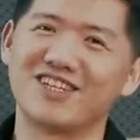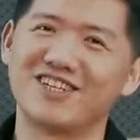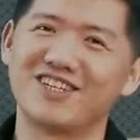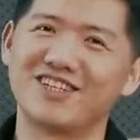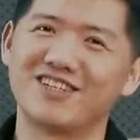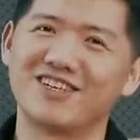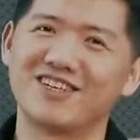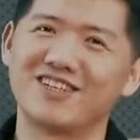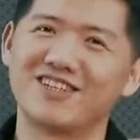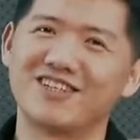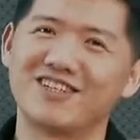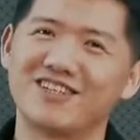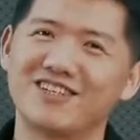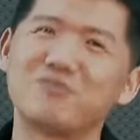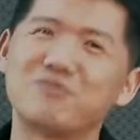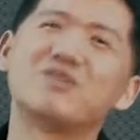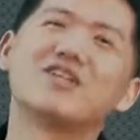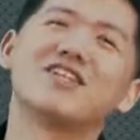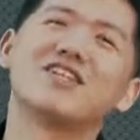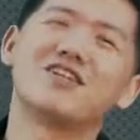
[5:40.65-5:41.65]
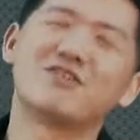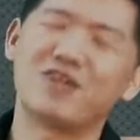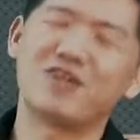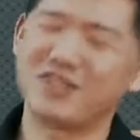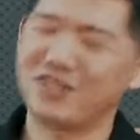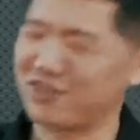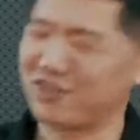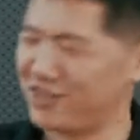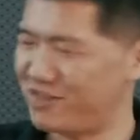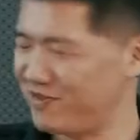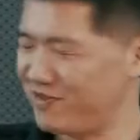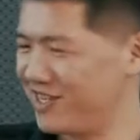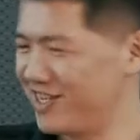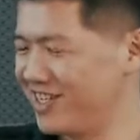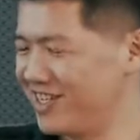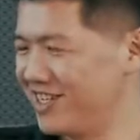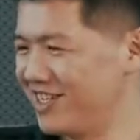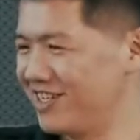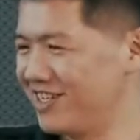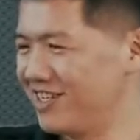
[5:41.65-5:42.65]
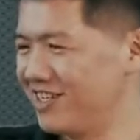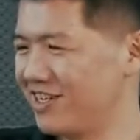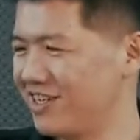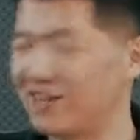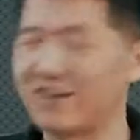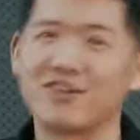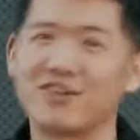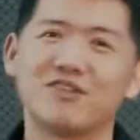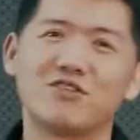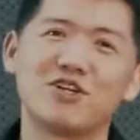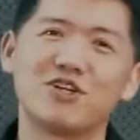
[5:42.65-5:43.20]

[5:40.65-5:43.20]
我们先听坏消息吧。啊，